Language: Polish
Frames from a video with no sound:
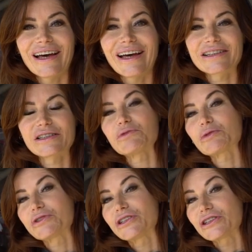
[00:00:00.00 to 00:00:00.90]
chcemy,
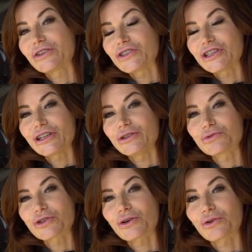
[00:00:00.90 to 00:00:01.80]
żebyście się dowiedzieli
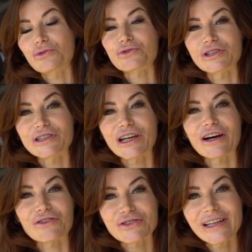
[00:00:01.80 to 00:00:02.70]
dużo różnych
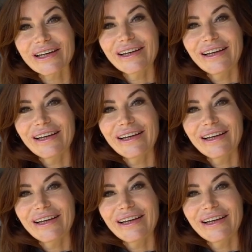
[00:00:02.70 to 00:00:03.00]
ciekawostek.